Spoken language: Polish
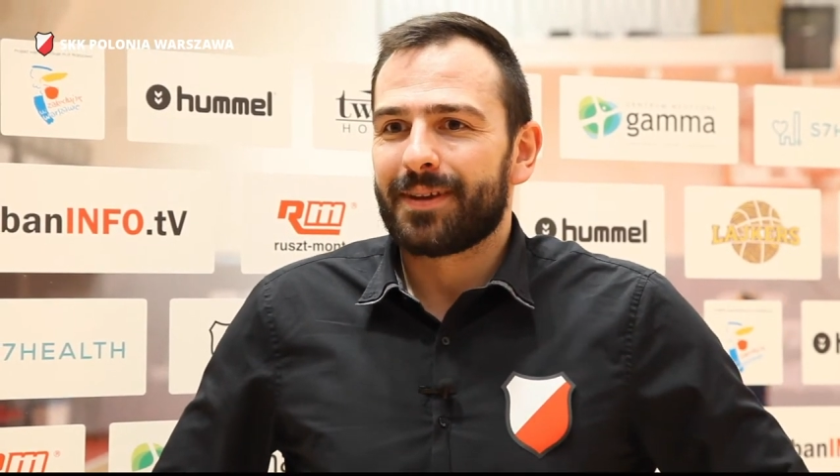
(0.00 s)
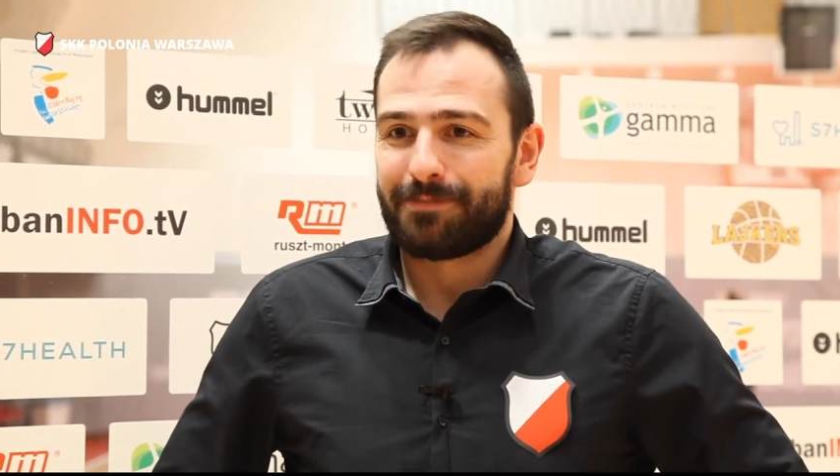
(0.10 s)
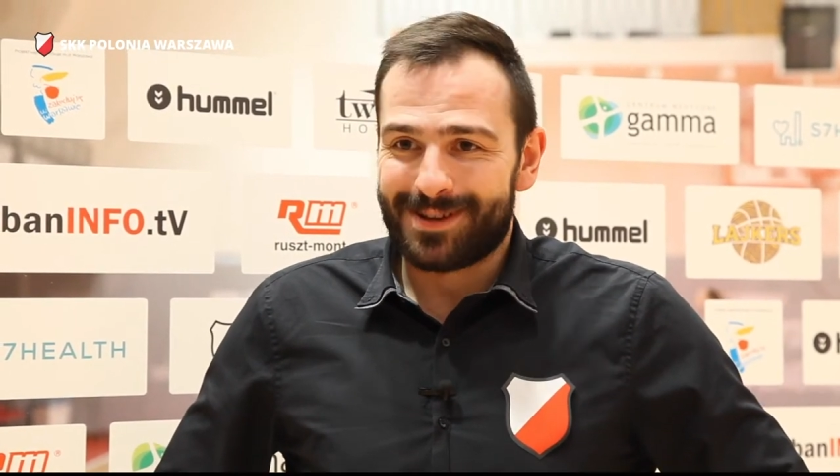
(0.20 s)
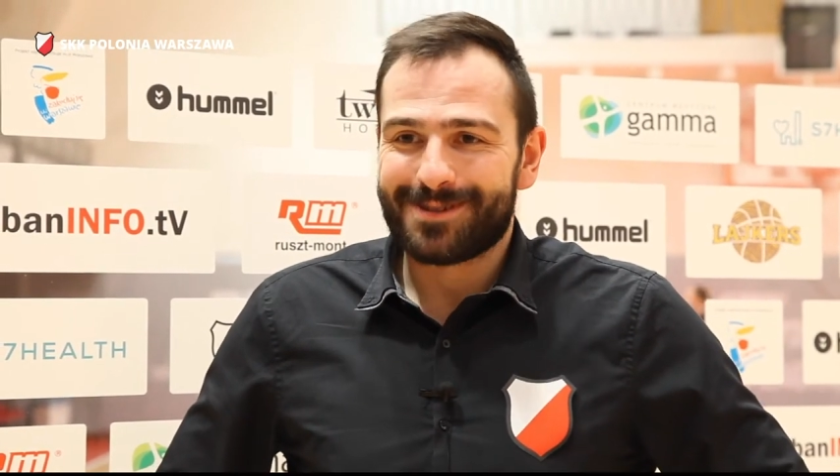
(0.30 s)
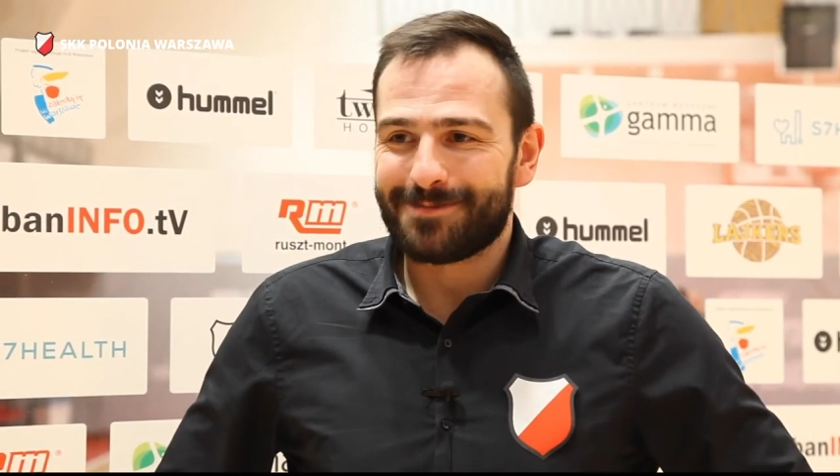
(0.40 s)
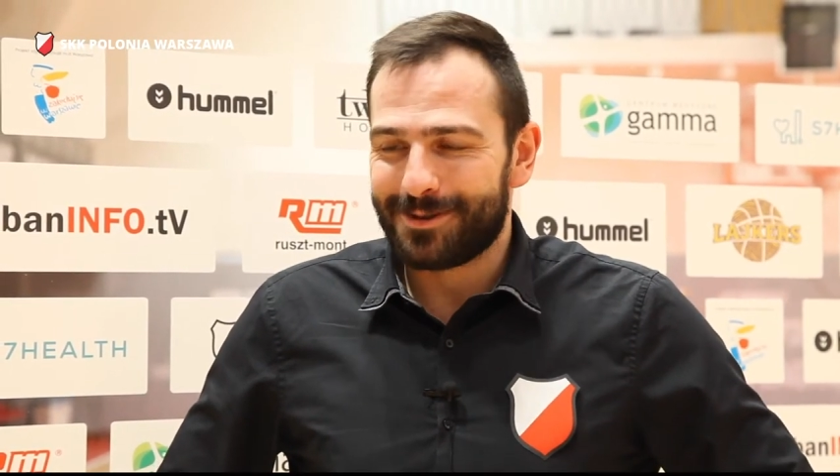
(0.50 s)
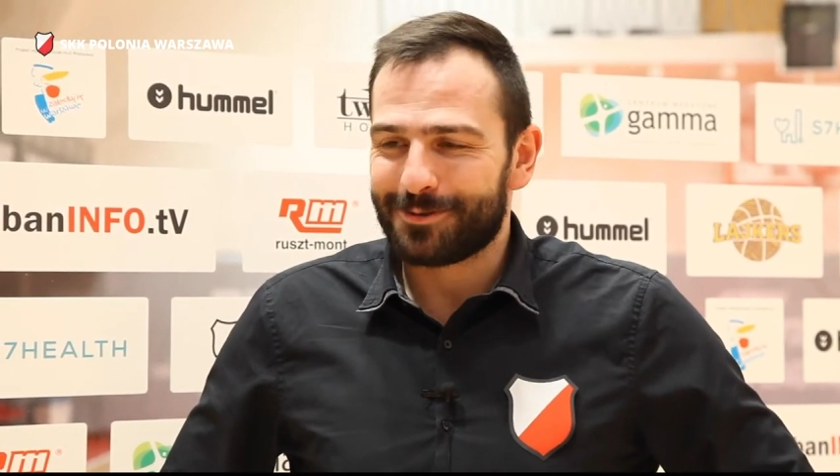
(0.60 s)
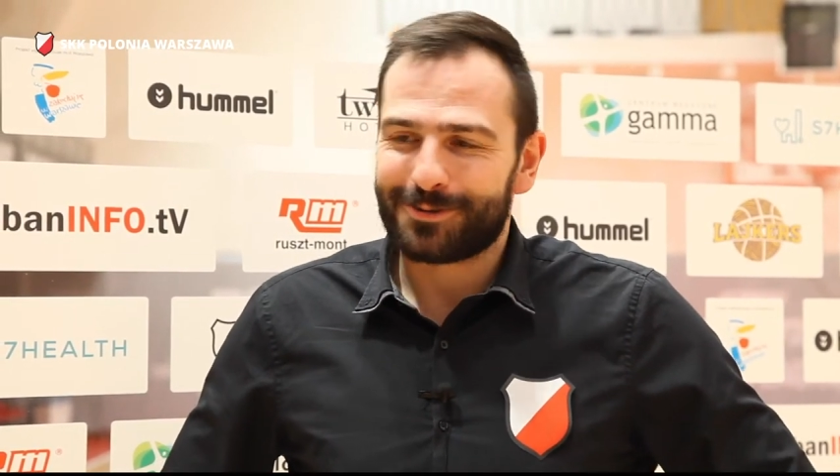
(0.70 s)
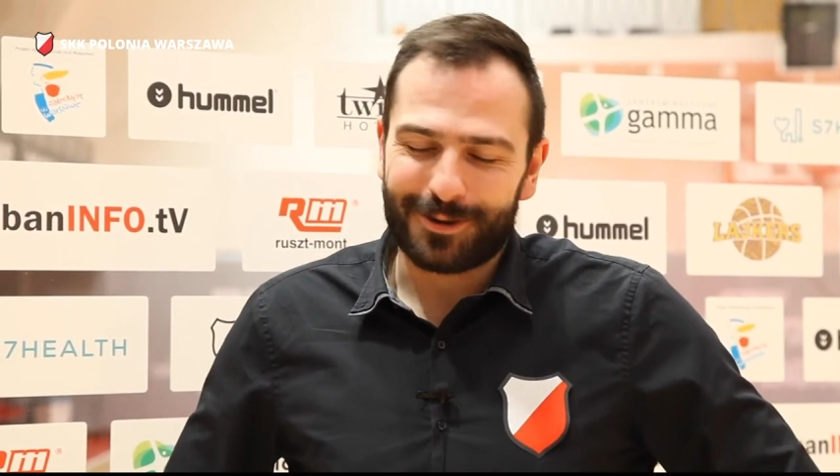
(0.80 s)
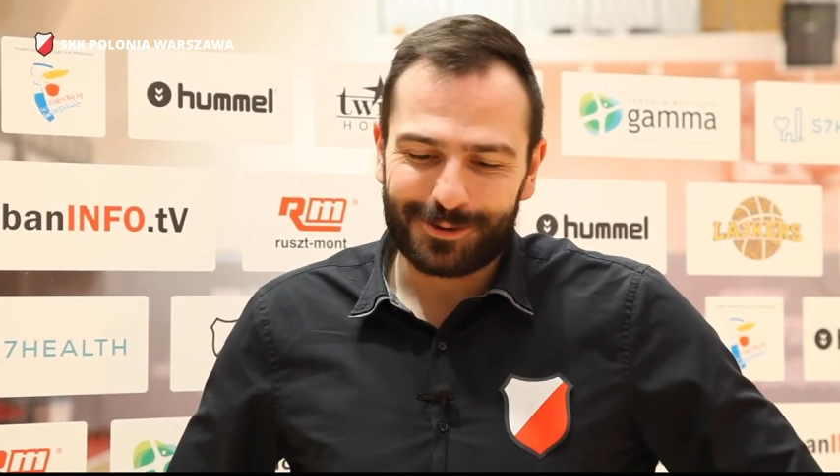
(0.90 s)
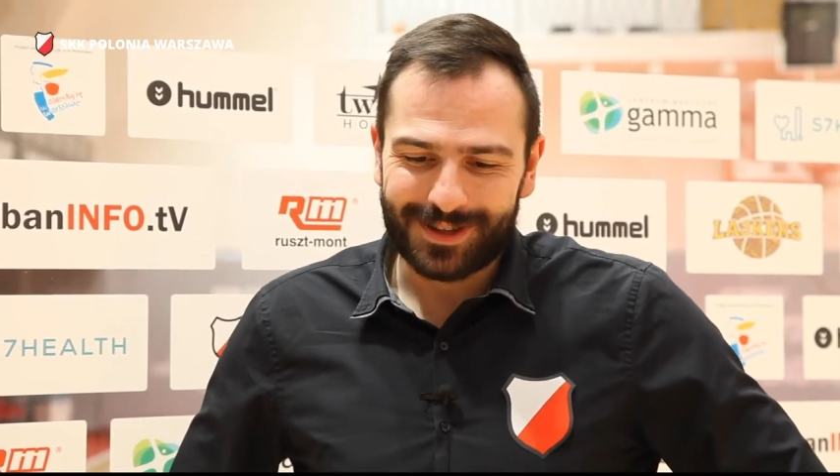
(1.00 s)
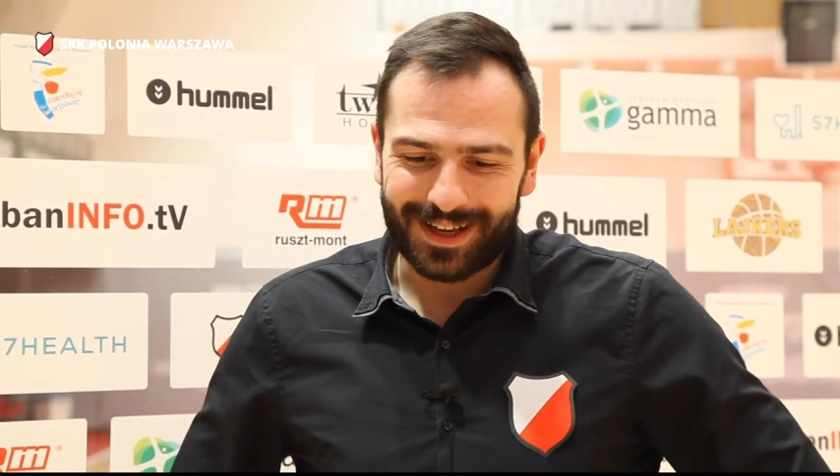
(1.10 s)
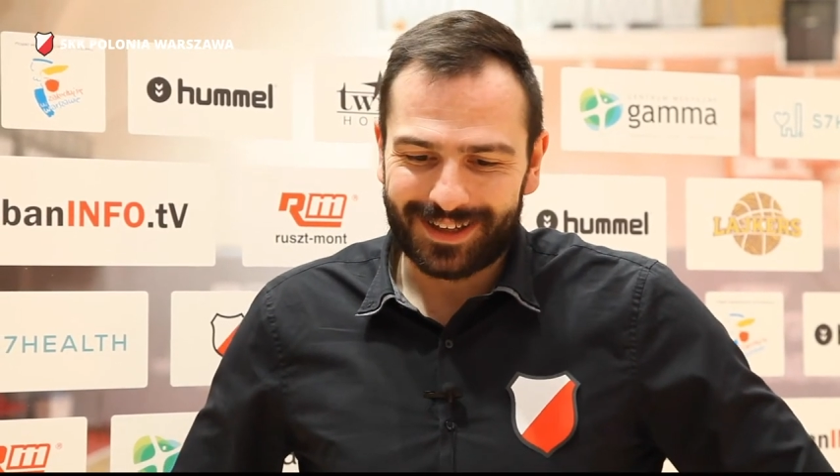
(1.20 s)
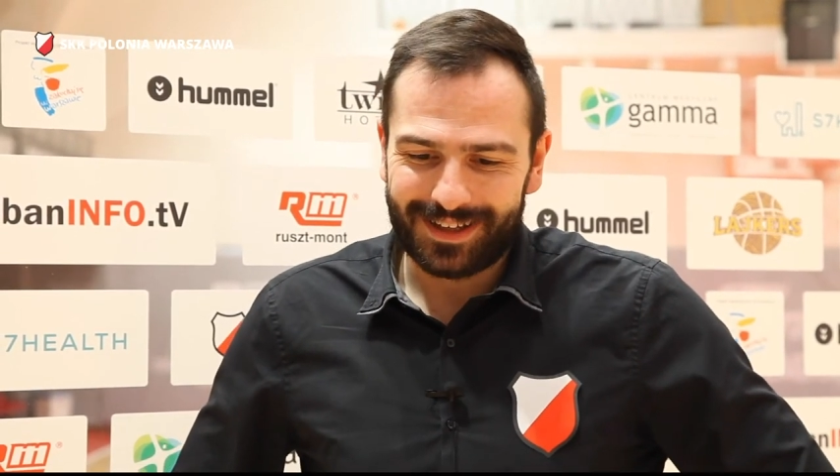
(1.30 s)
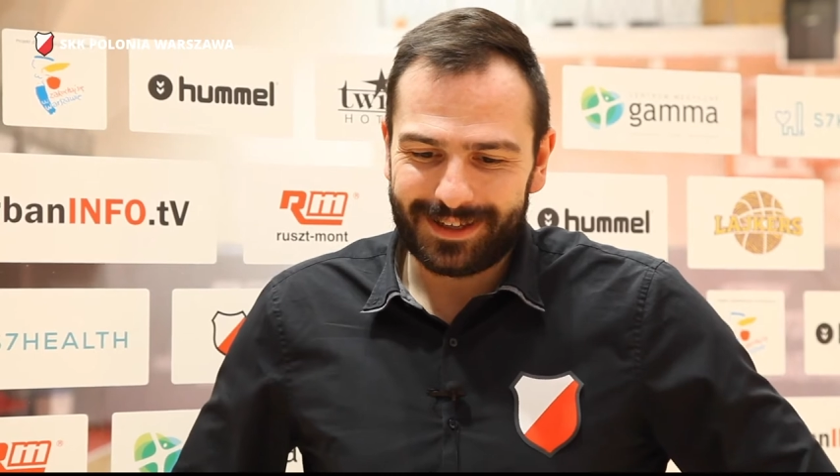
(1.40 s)
pan Emiliusz Skocz, tak.
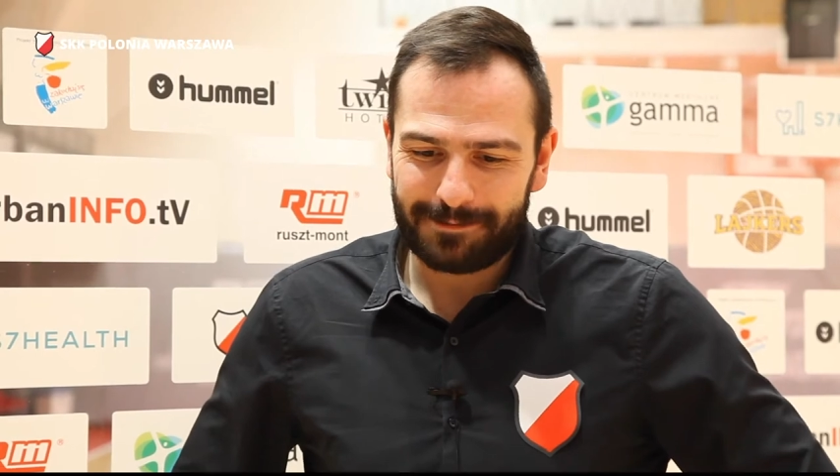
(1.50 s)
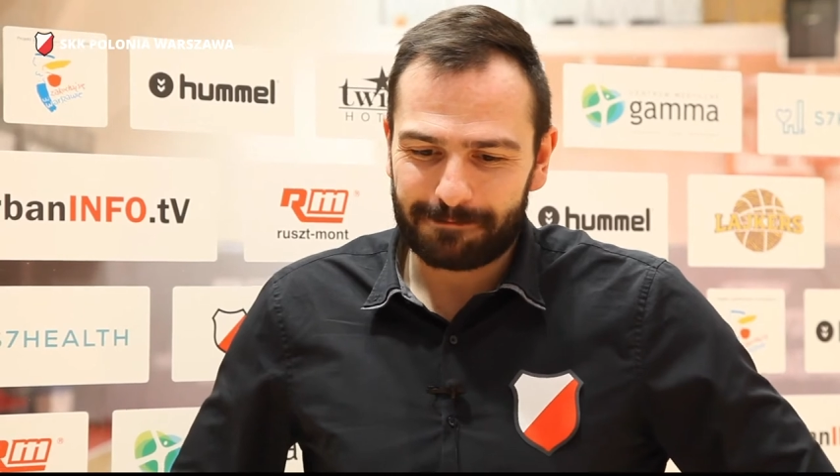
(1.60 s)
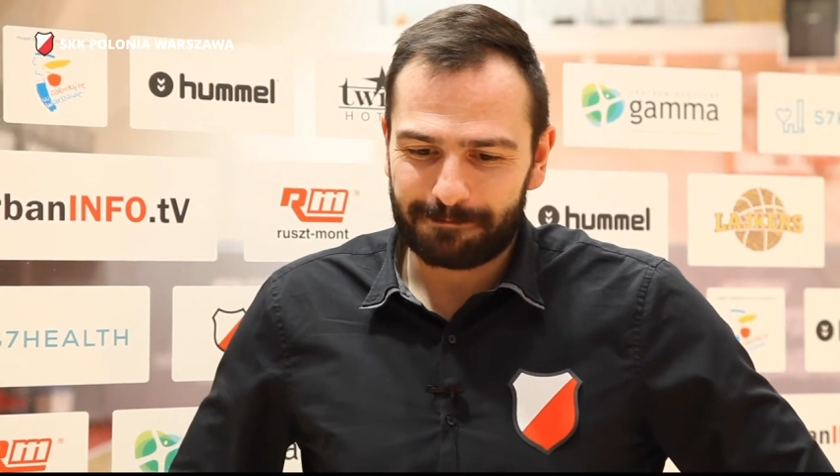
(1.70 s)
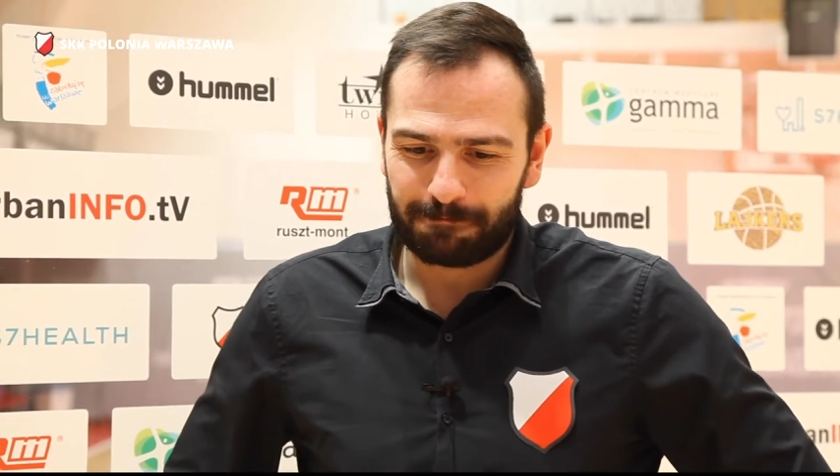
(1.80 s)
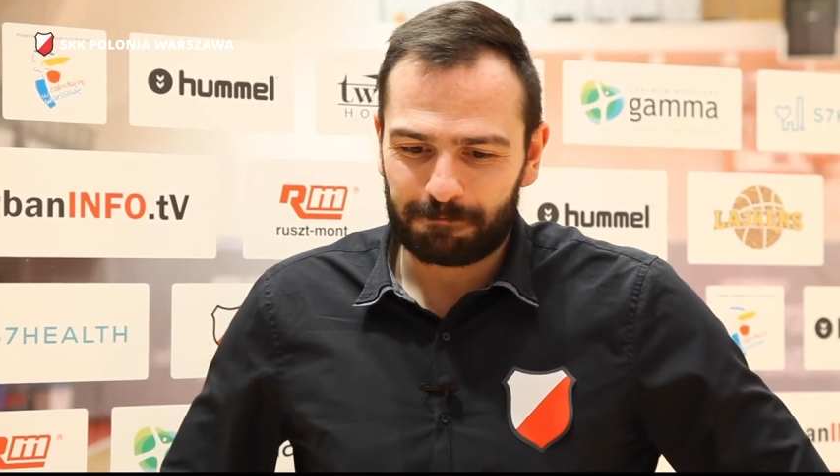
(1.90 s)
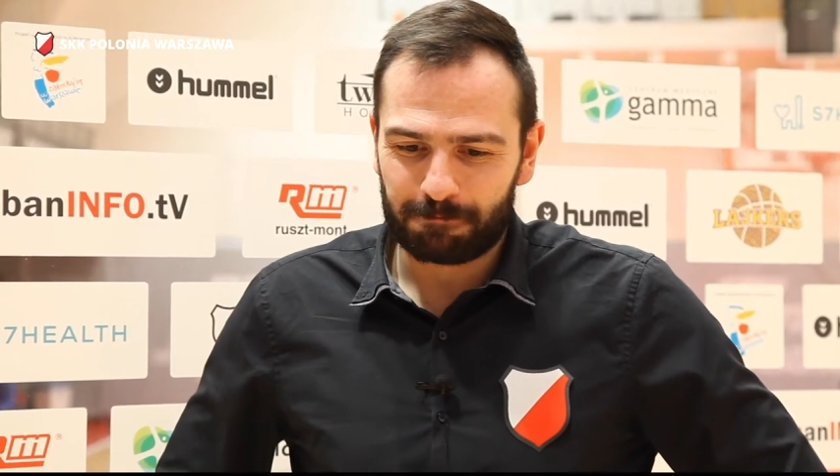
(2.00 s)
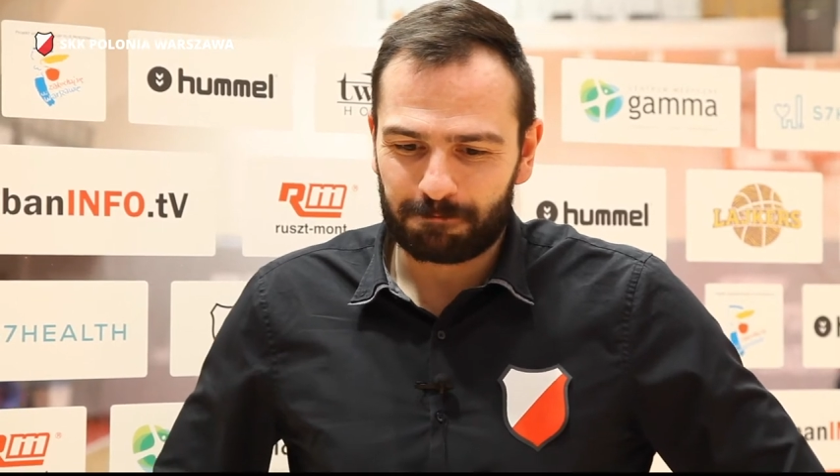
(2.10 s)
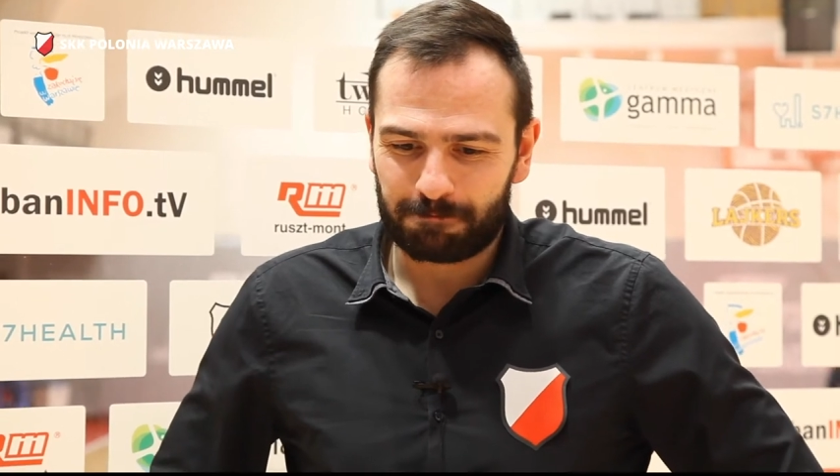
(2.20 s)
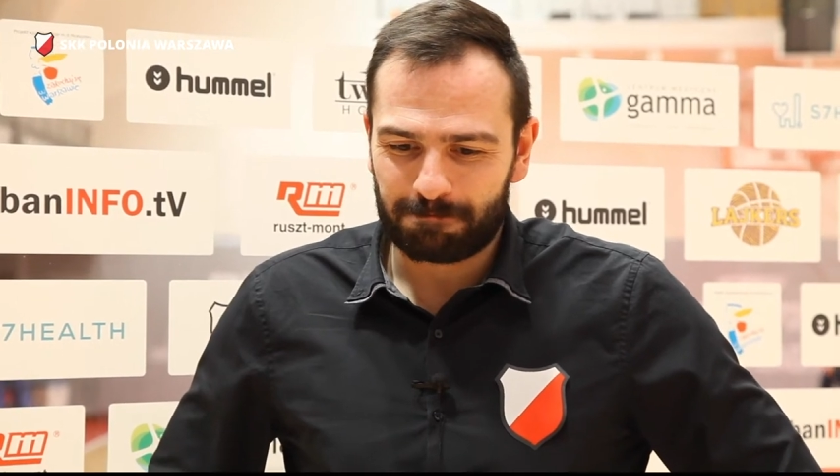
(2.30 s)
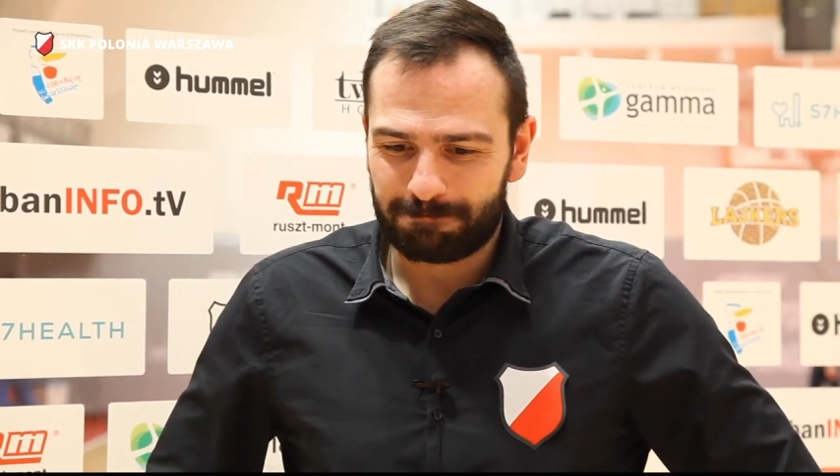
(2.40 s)
I, mm,